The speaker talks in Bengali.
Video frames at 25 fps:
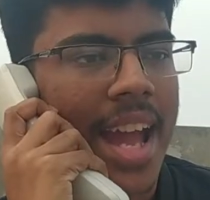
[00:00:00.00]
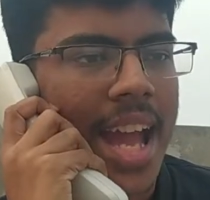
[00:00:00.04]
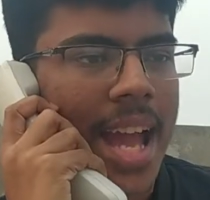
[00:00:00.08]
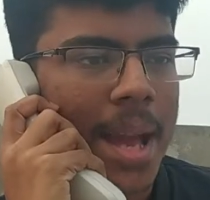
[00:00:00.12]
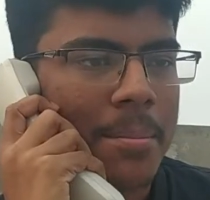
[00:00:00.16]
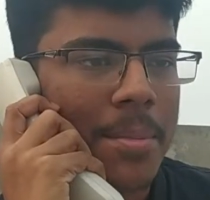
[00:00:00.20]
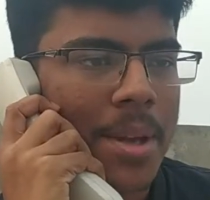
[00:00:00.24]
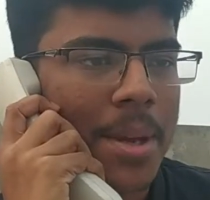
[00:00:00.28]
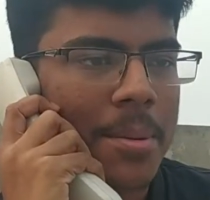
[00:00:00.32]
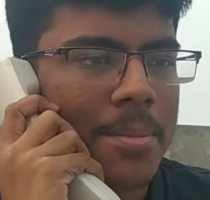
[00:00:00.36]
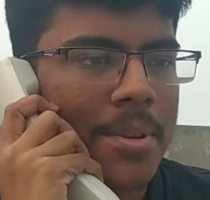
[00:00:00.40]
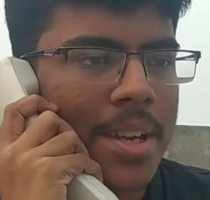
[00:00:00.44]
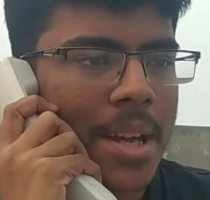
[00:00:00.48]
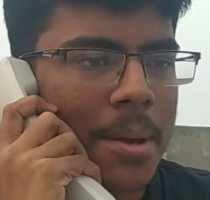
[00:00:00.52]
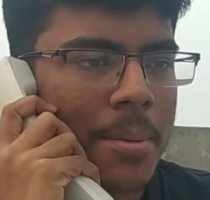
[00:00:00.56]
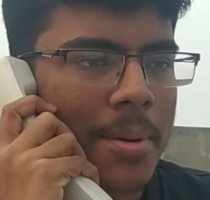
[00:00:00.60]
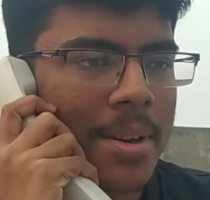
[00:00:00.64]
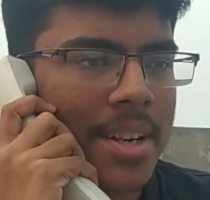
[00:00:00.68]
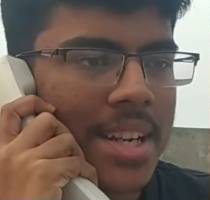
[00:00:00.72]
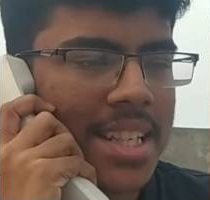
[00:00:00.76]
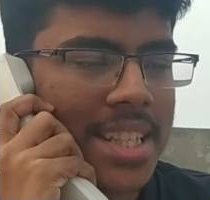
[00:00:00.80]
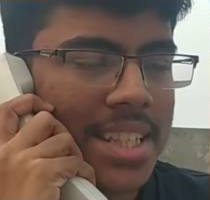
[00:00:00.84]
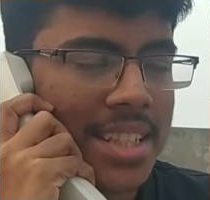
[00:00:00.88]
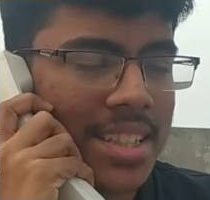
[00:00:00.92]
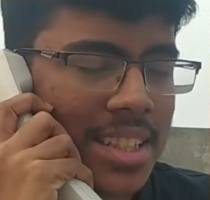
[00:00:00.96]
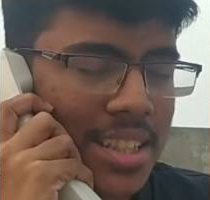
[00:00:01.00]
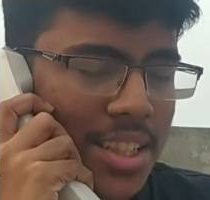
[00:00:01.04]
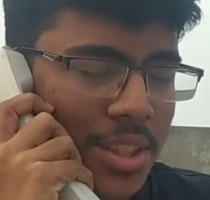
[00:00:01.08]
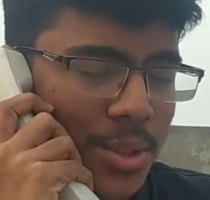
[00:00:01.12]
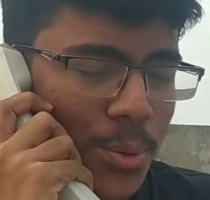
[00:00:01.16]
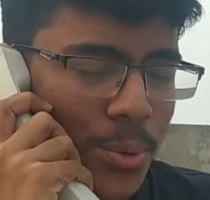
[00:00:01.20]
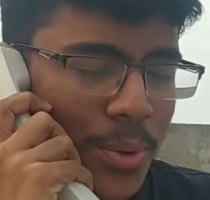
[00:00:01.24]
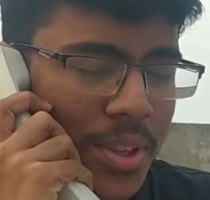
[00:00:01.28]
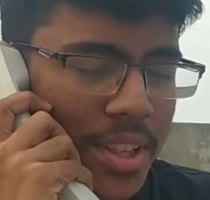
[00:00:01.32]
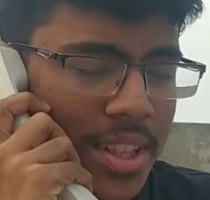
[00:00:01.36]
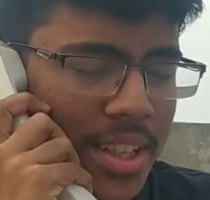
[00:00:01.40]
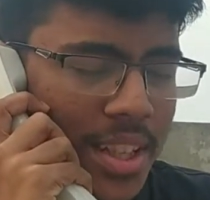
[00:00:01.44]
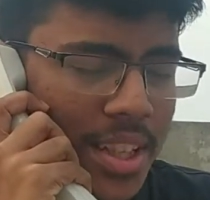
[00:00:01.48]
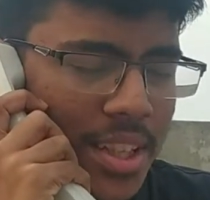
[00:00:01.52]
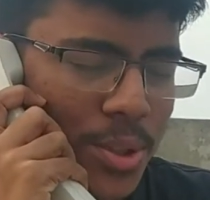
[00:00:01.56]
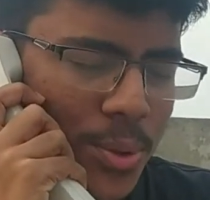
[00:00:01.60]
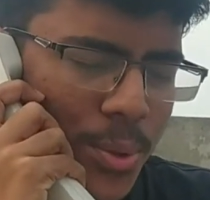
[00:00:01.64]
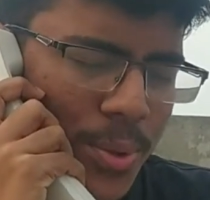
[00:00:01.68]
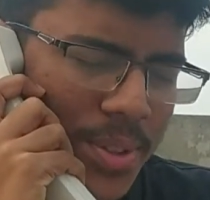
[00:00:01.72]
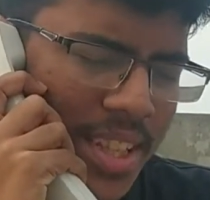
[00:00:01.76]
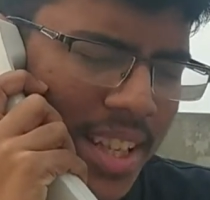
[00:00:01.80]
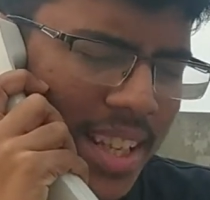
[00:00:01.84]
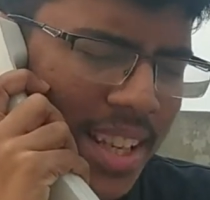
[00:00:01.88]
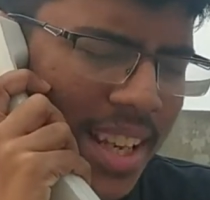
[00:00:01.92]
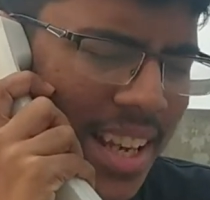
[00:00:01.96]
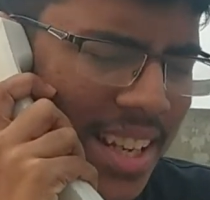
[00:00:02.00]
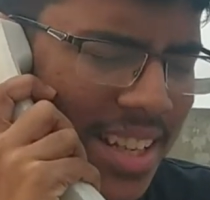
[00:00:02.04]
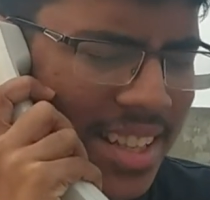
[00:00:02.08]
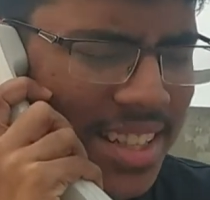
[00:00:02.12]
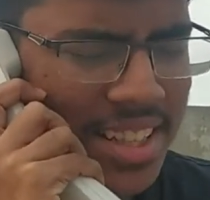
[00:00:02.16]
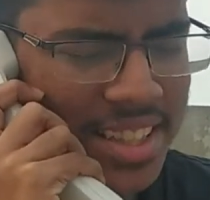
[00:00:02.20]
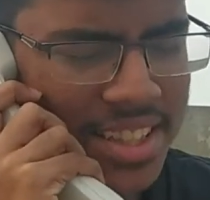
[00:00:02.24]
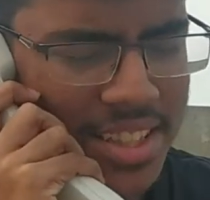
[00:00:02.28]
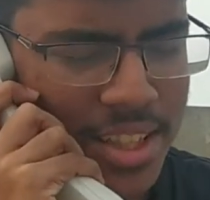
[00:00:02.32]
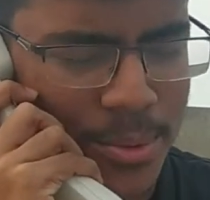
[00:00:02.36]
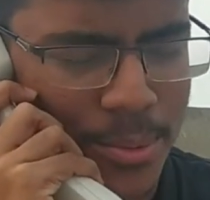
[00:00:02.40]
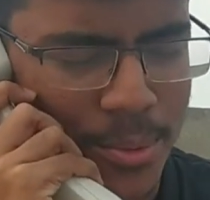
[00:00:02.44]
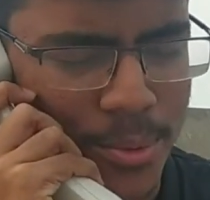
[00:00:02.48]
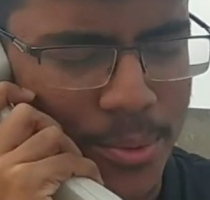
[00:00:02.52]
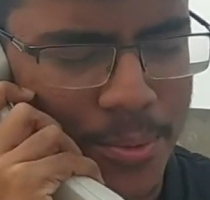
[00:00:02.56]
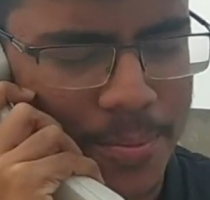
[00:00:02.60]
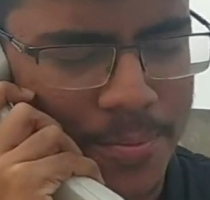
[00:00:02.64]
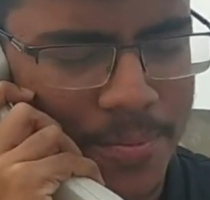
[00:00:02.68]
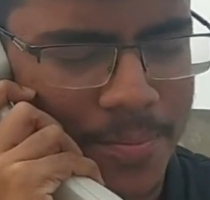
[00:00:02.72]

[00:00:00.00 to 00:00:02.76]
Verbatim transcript: হ্যাঁ বেবি আমার ডেস্টিনেশন ওয়েডিংয়ে সুইজারল্যান্ডে যাব